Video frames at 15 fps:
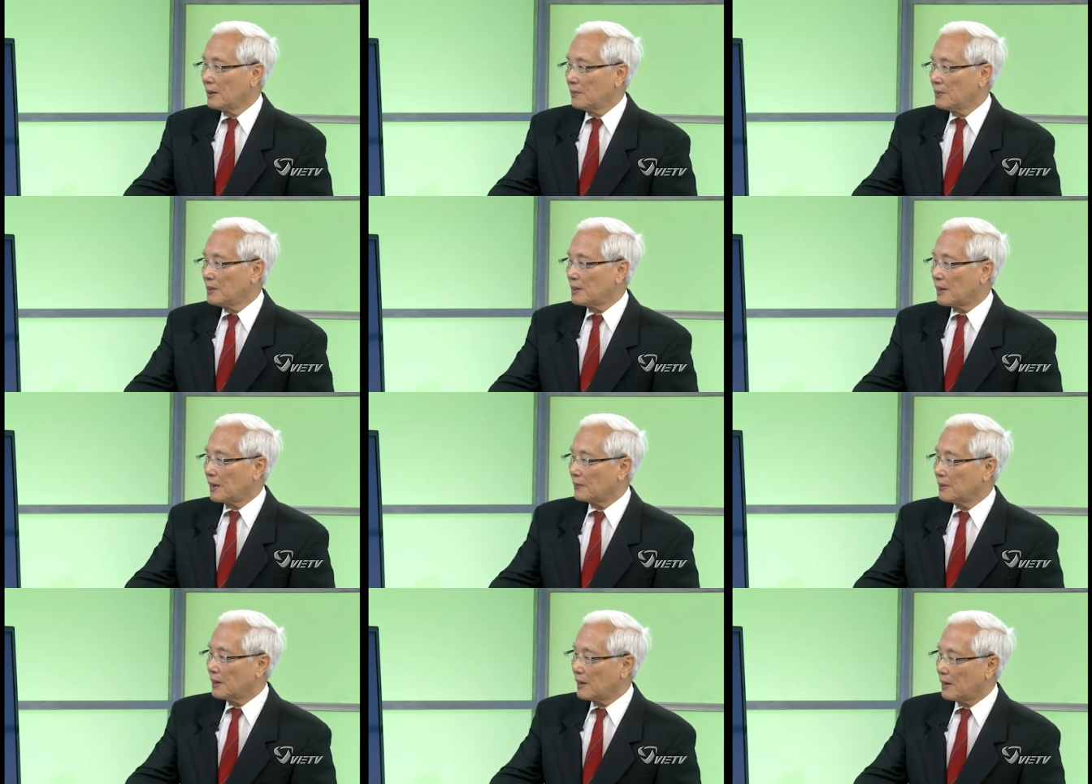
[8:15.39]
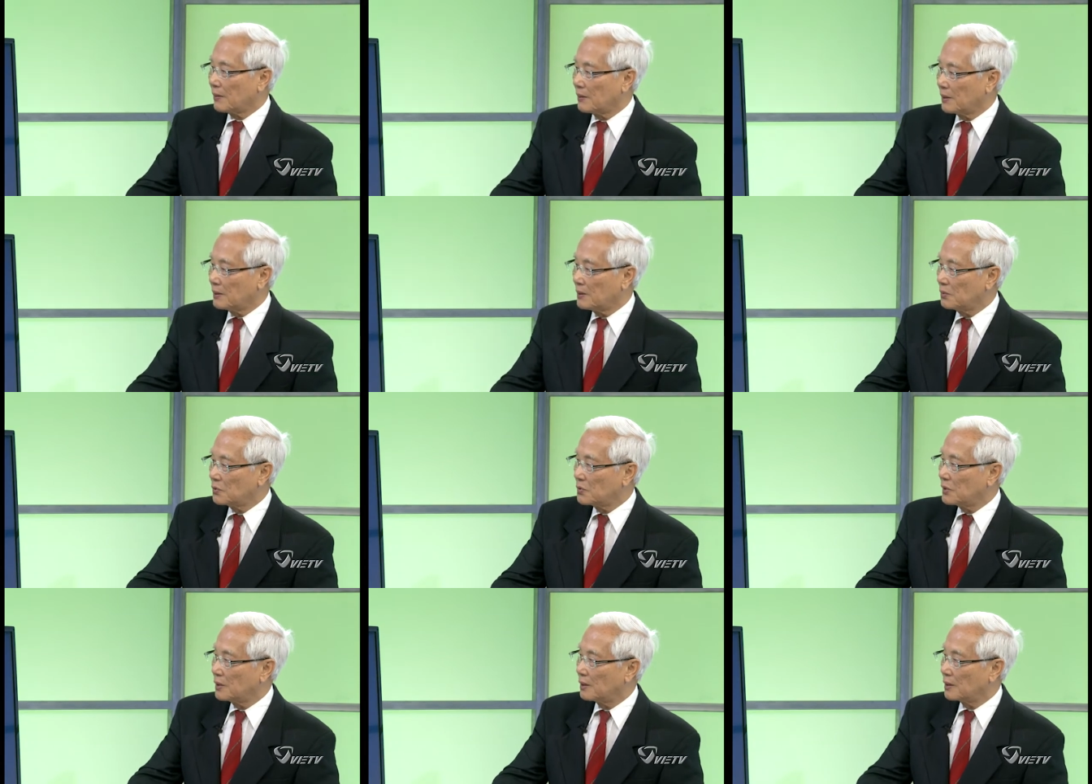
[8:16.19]
Bây giờ làm thế nào để điều
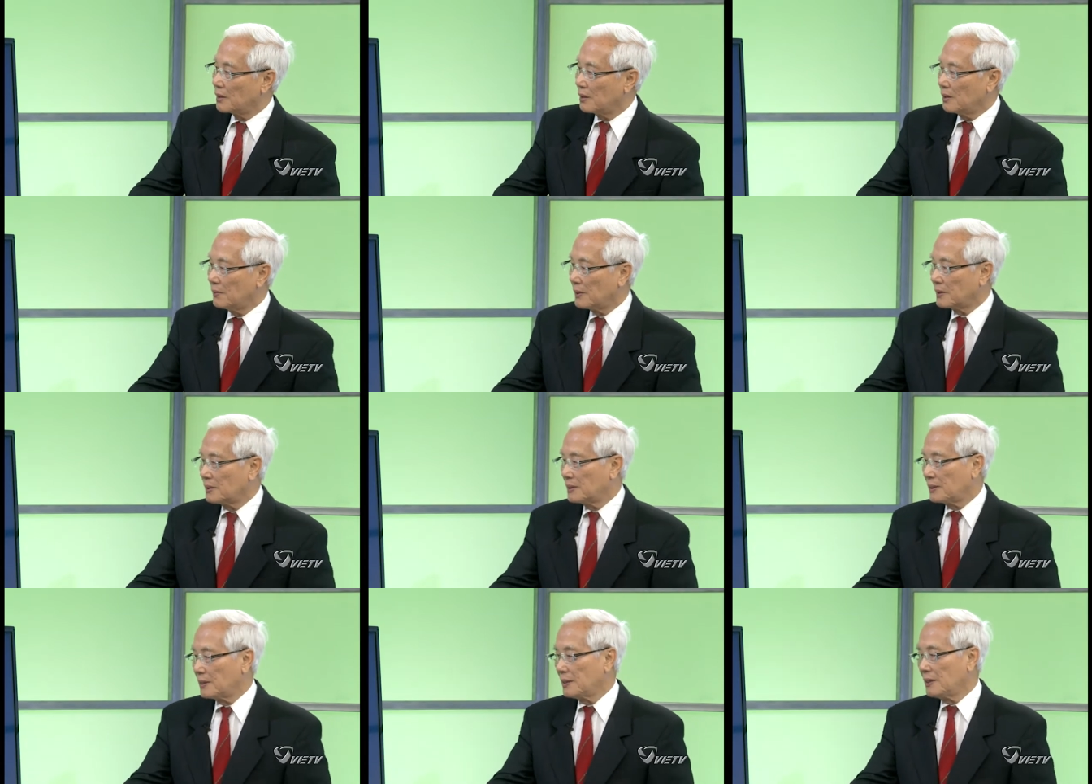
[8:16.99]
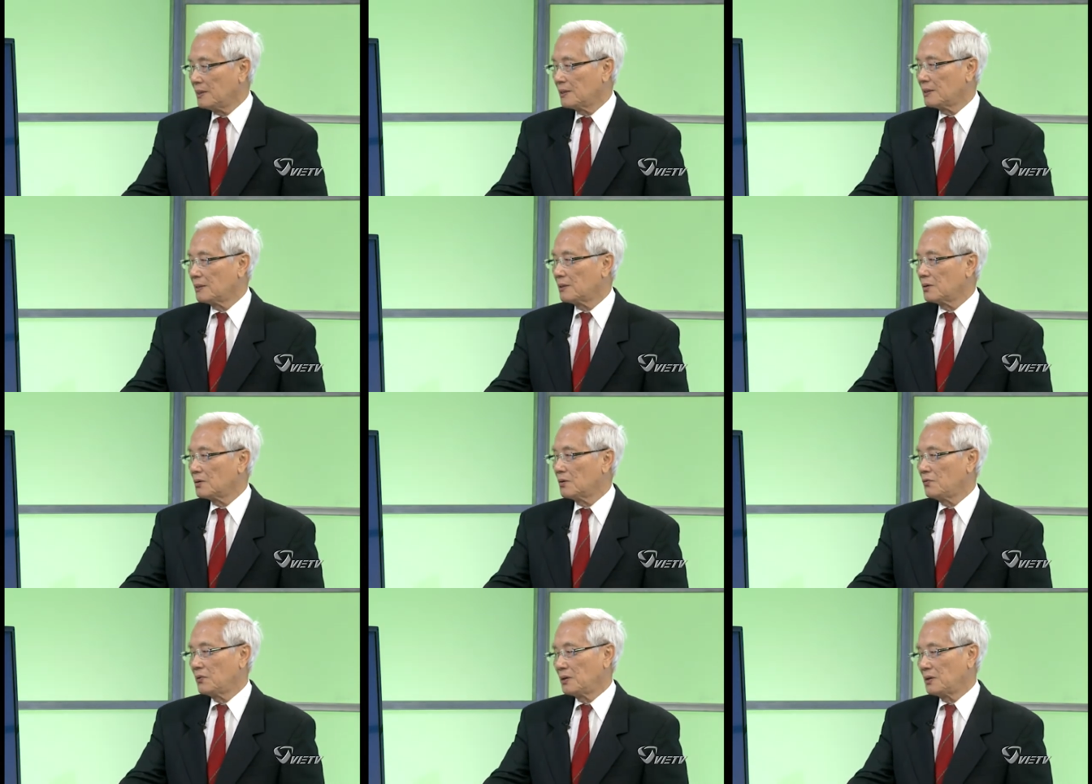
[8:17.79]
trị những bệnh trĩ thì thưa
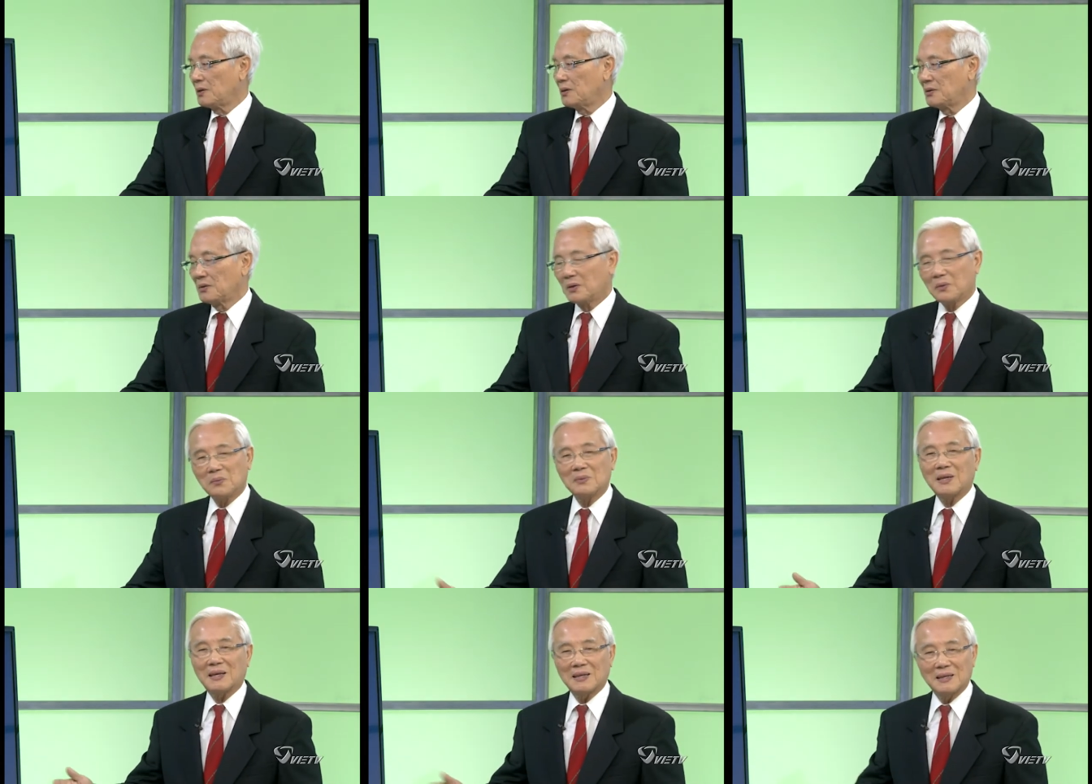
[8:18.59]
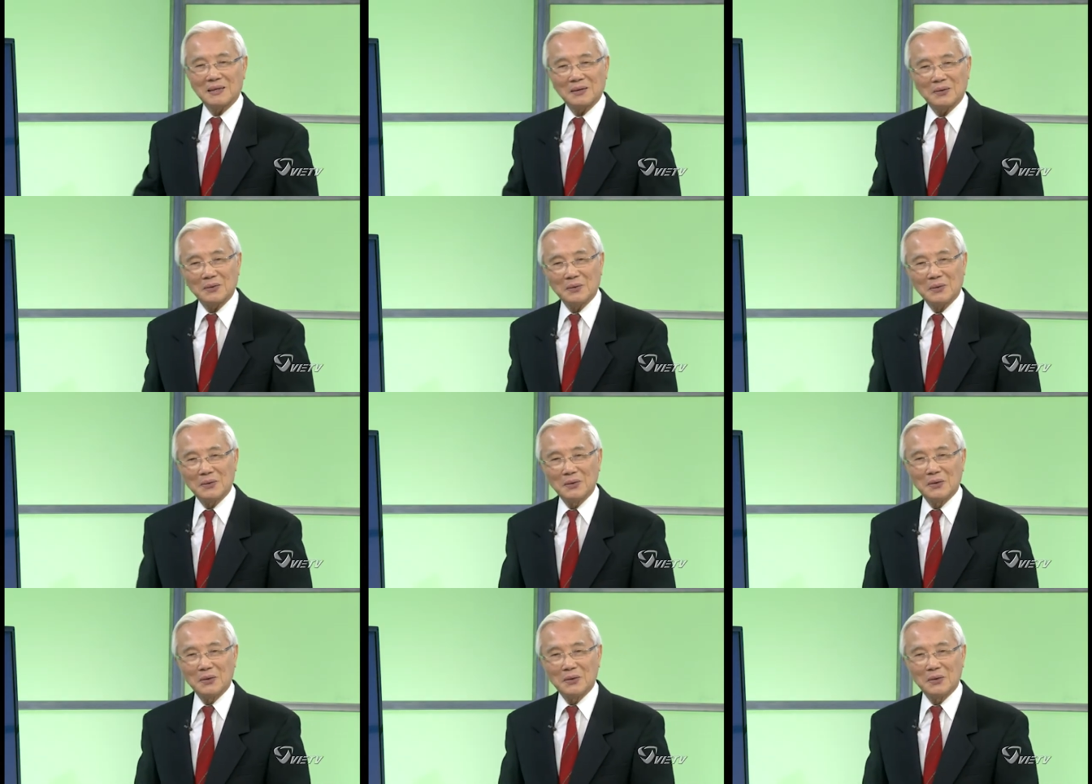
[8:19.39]
quý vị nó cũng giản dị thôi.